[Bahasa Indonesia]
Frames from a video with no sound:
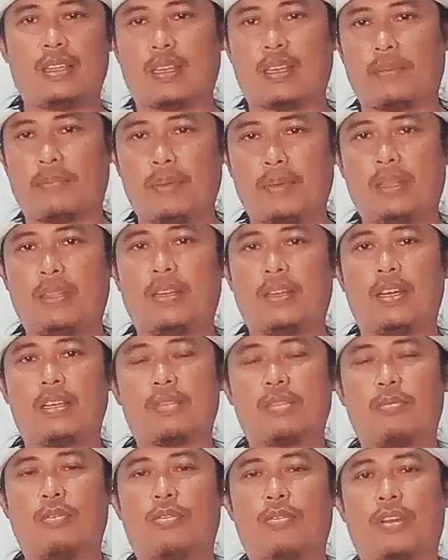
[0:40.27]
Tetapi
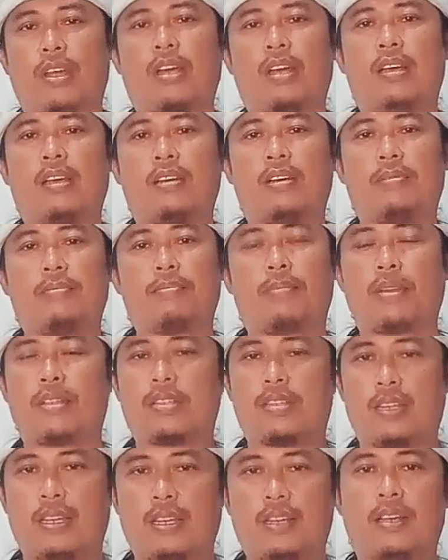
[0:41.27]
tidak semua orang
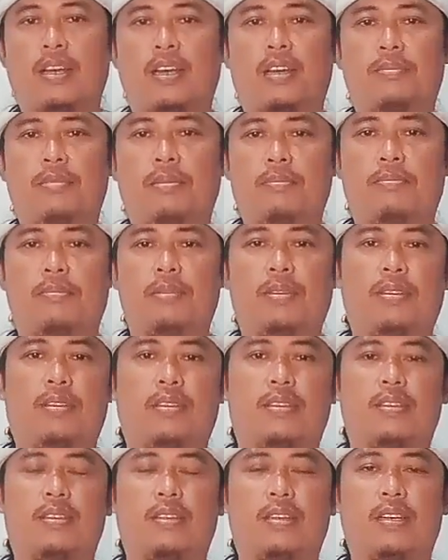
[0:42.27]
percaya dengan mimpi.
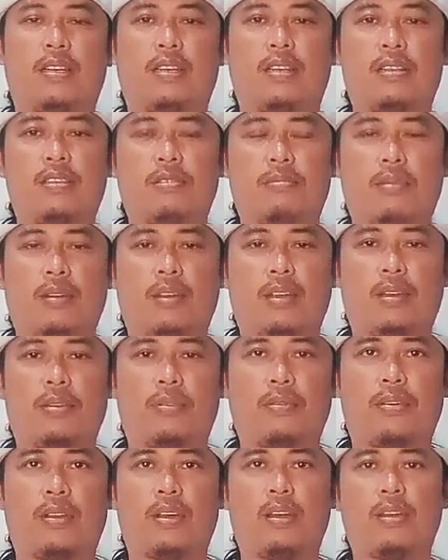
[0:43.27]
Karena
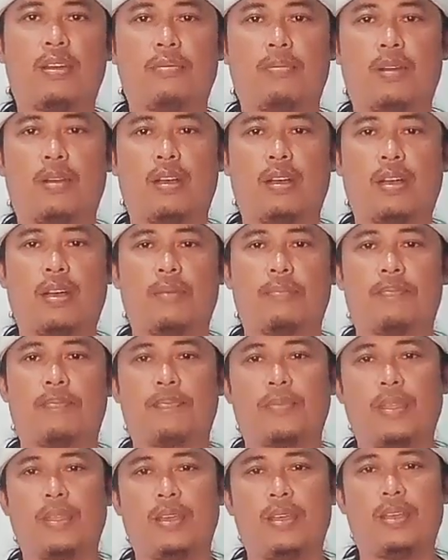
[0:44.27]
sebagian orang menganggap
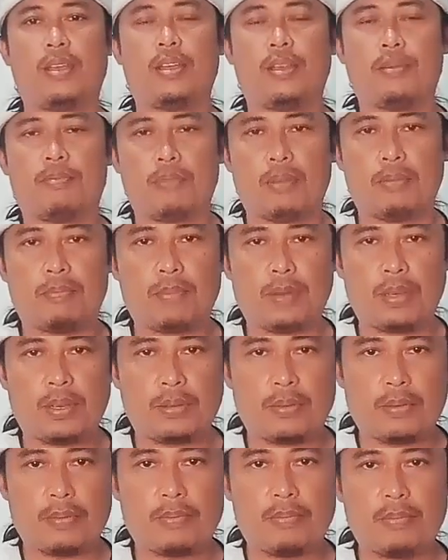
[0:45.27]

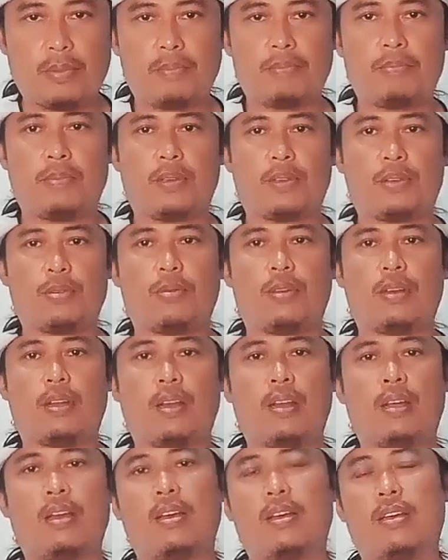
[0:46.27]
mimpi mimpi itu
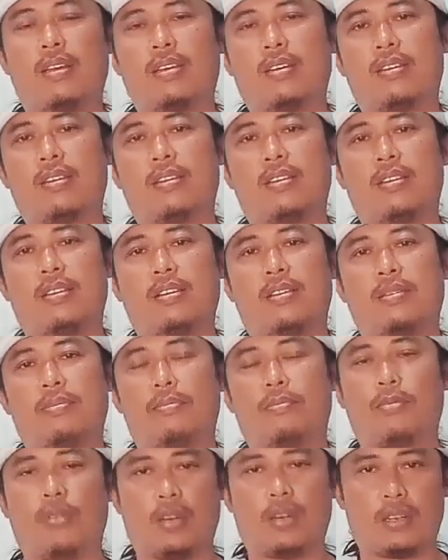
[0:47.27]
adalah
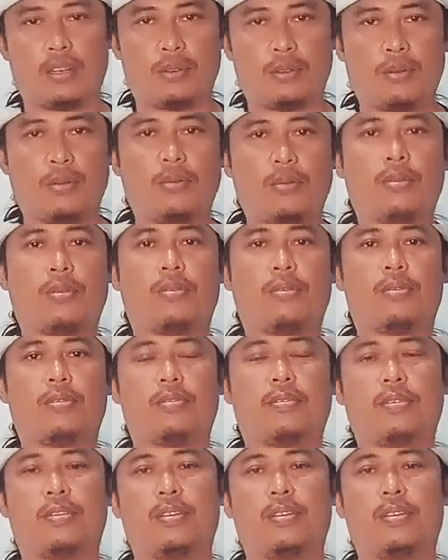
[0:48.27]
bunga tidur.